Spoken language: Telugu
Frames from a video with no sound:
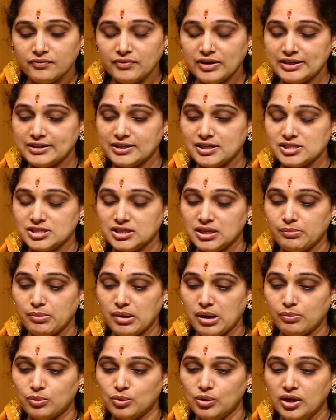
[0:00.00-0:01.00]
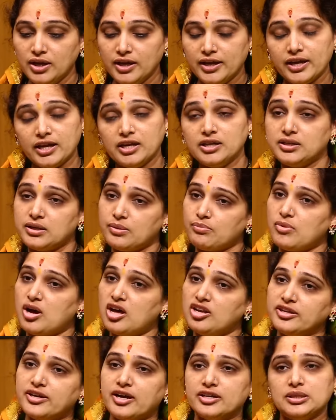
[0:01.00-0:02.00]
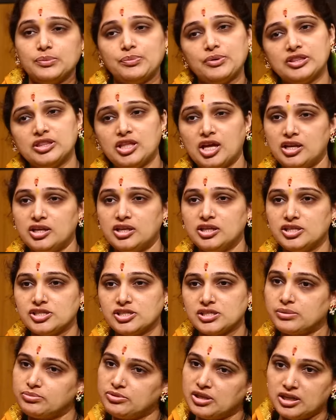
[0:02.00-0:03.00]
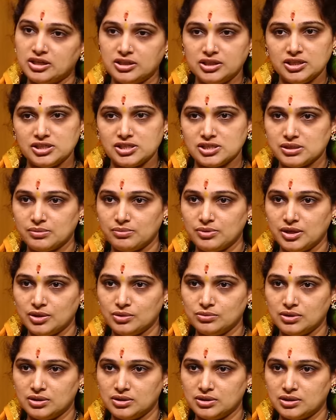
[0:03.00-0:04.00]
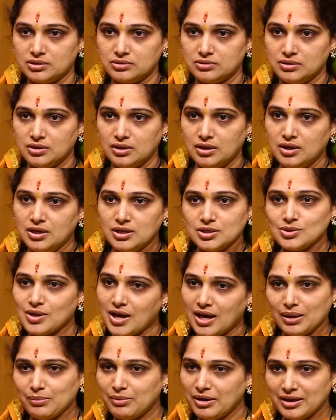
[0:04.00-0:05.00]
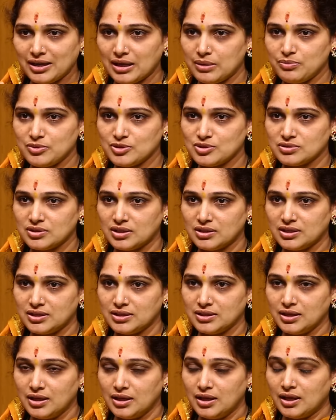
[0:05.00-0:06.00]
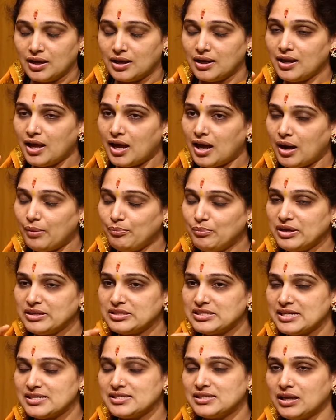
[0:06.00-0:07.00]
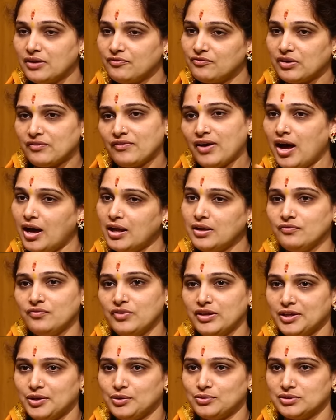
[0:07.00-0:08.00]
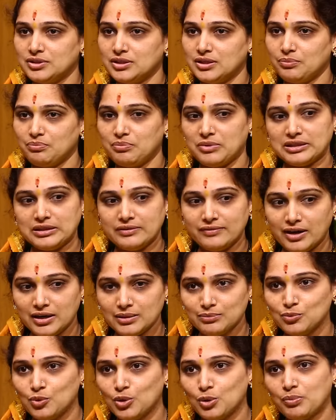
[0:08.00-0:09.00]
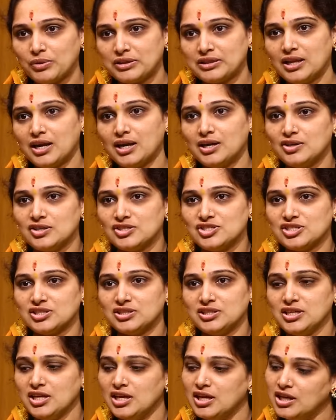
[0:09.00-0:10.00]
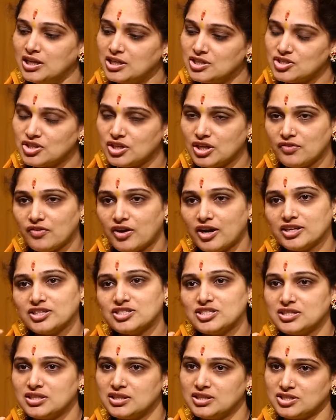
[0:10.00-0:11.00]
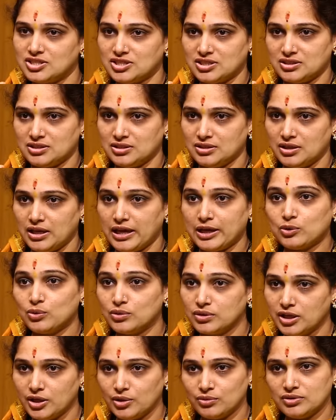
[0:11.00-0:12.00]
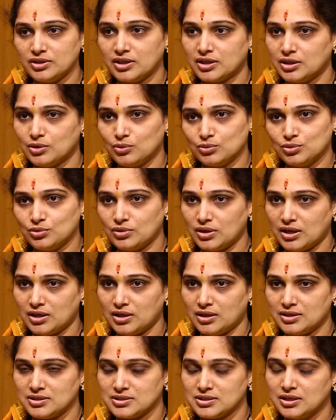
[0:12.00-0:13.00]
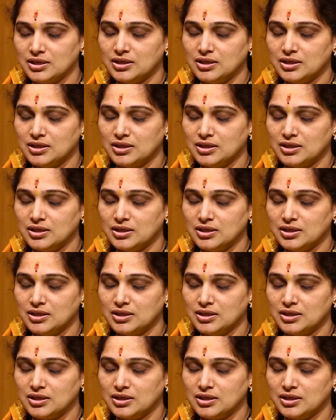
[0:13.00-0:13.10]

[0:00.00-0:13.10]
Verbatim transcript: వెంటనే చిన్న బాబు ఏంటమ్మా నీకైతే పెద్ద అన్నయ్య ఇష్టం నేనంటే ఇష్టం లేదు అంటారు సో అలా మనకు అనిపిస్తుంది కదండి కానీ అమ్మ చేసిన వ్యవహారం వేరే ఉంది పెద్దవాడికి మూడు పెద్ద లడ్లు ఇచ్చింది చిన్నవాడికి చిన్నది ఇచ్చింది ఎక్కువ ఘీ ఉంది కదా వద్దు నానా అనేసి